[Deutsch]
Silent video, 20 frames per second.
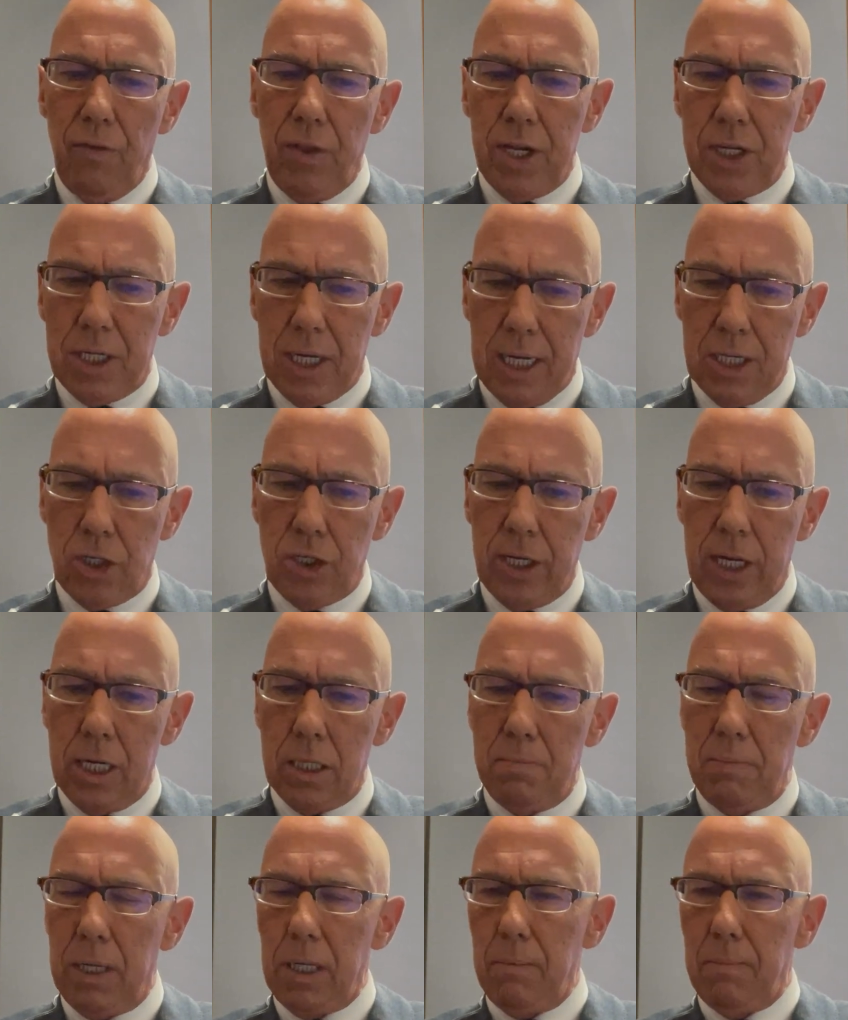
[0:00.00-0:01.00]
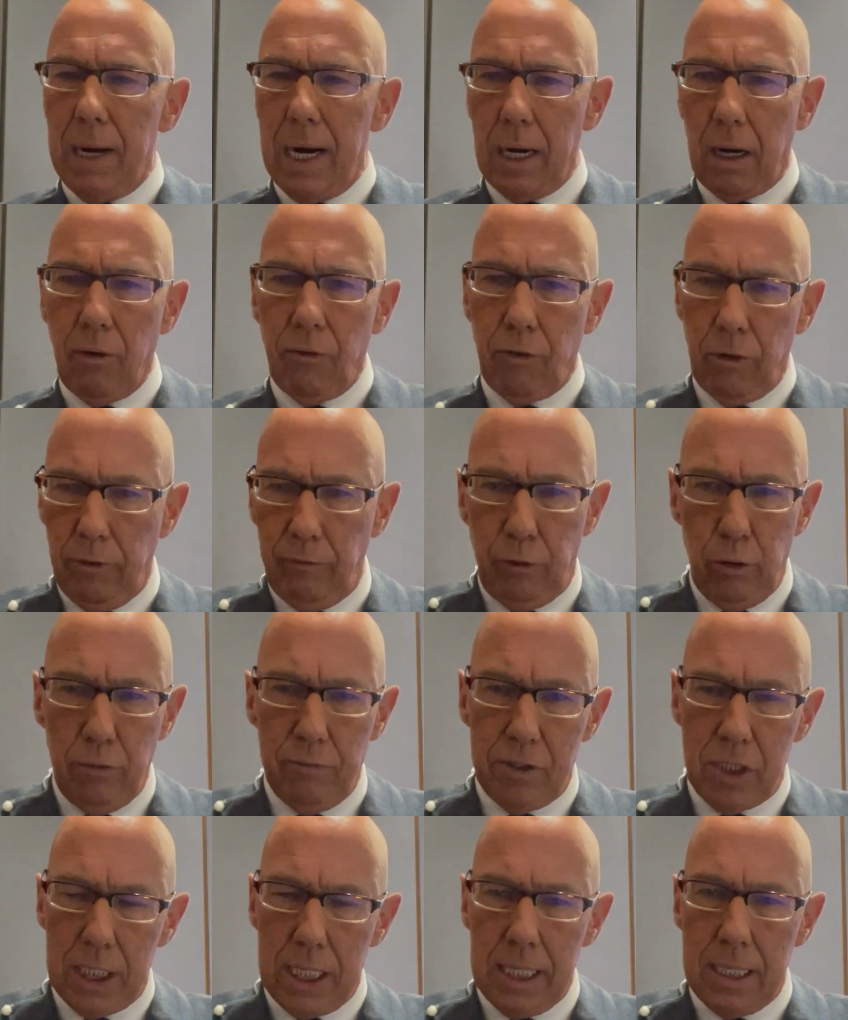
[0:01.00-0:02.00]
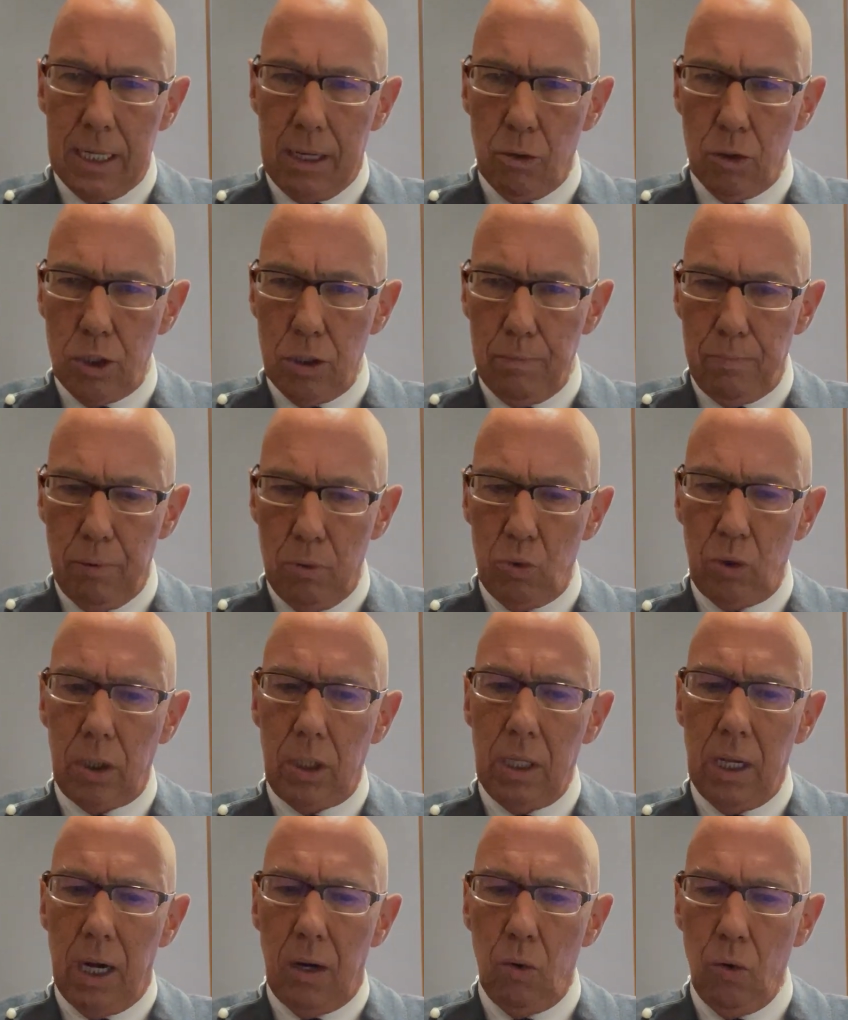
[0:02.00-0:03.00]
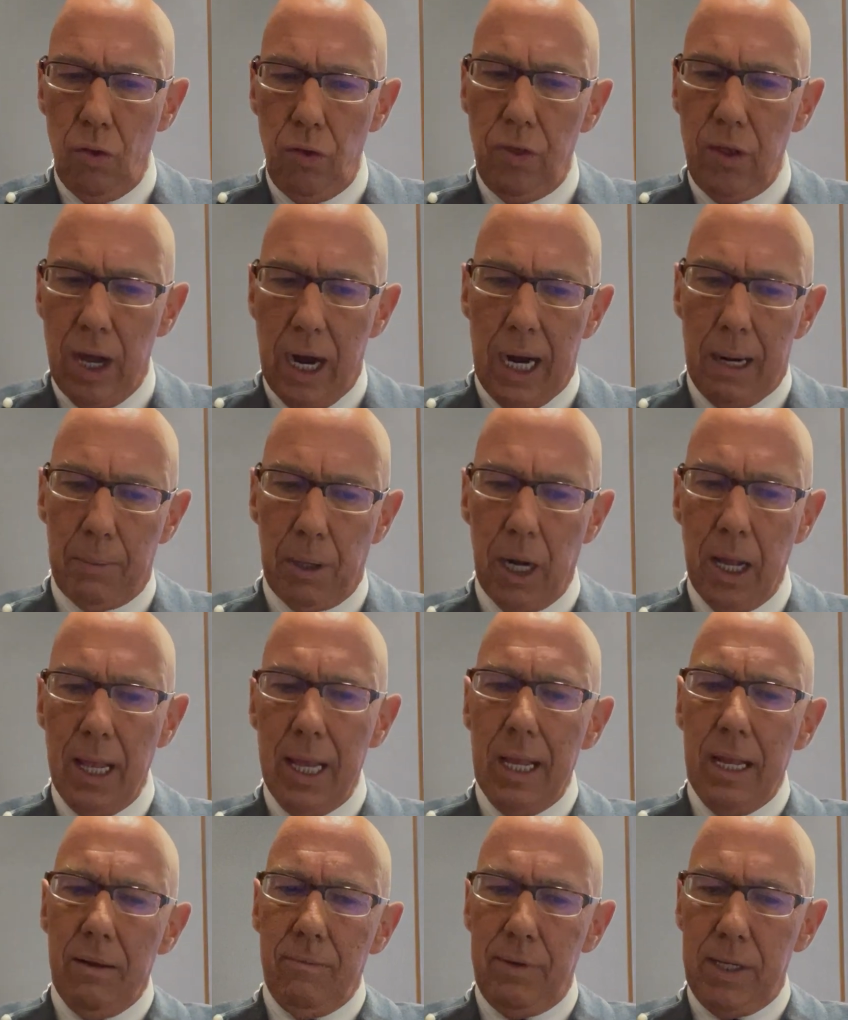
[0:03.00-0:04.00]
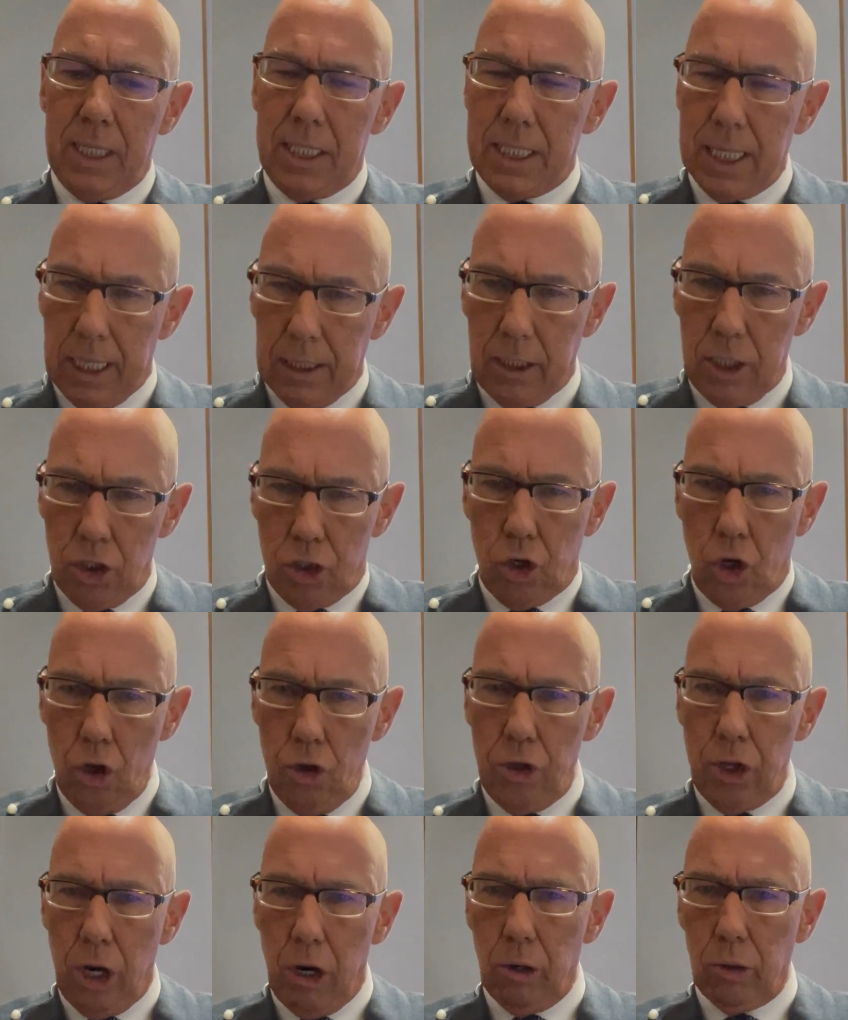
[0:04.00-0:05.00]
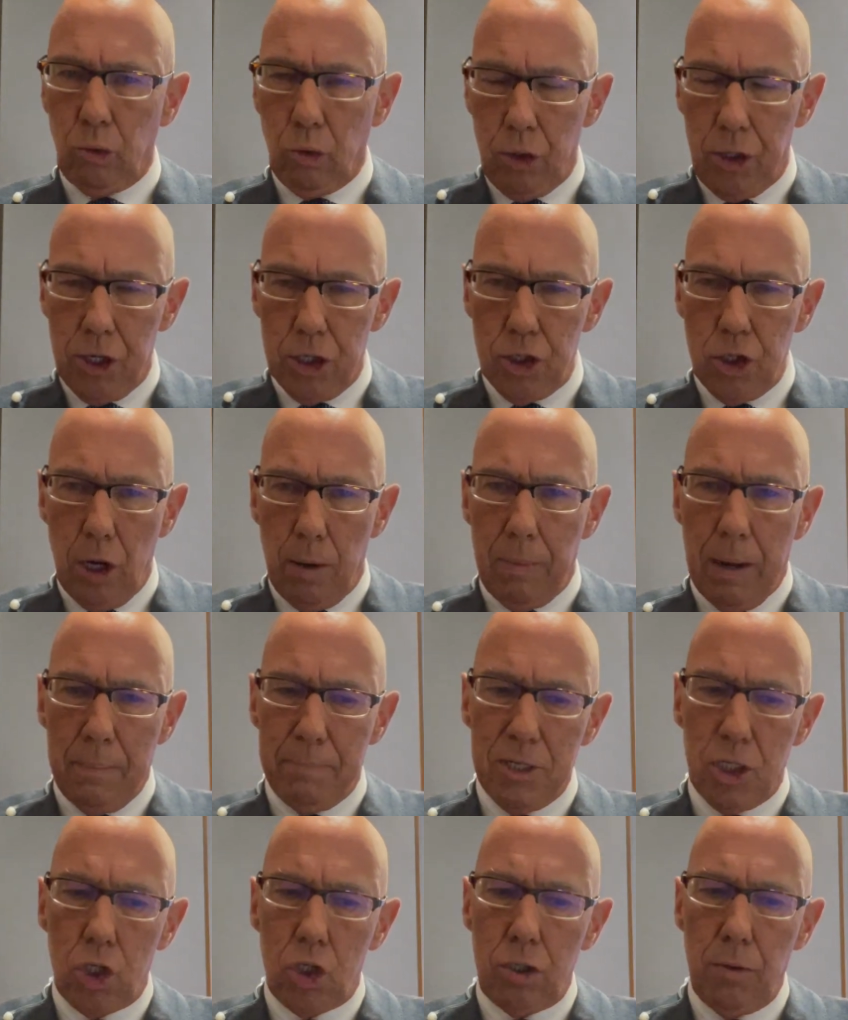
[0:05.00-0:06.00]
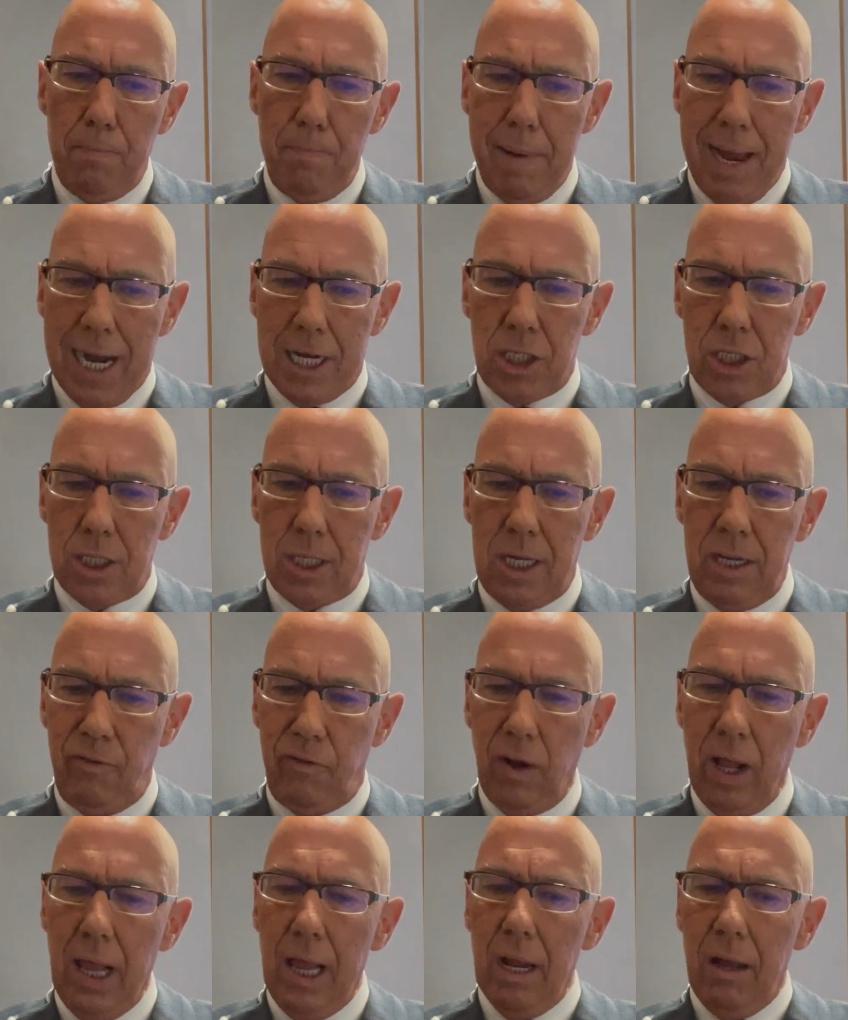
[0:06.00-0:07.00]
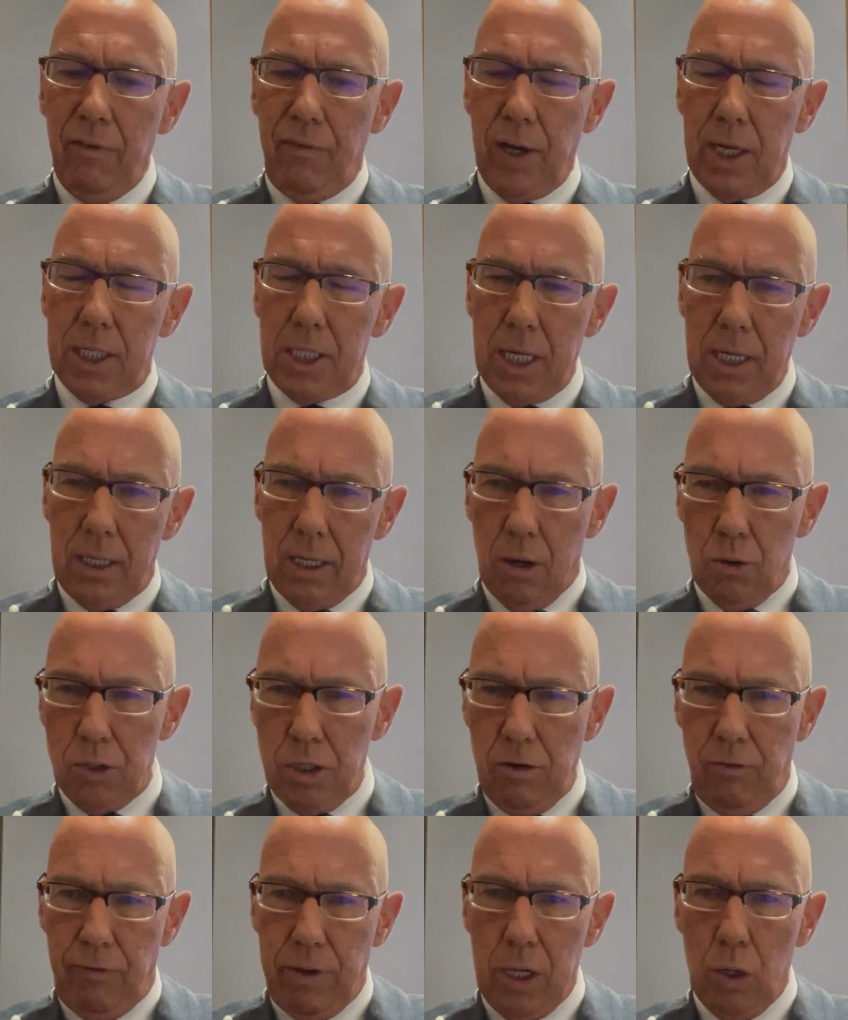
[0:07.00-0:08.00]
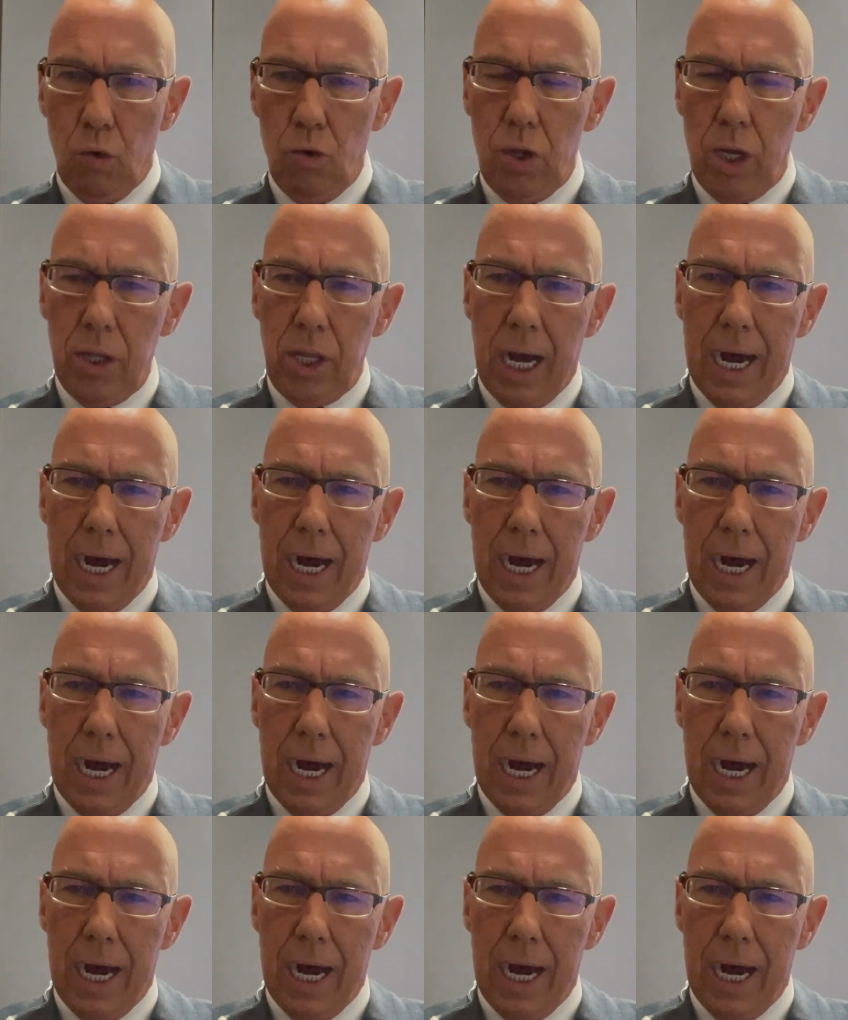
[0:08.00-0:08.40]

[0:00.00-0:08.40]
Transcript: Das heißt zuerst mal die Marke von 15.000 Punkten nach unten, aber wie gesagt, es könnte auch durchaus nochmal bis zum Märztief 14.408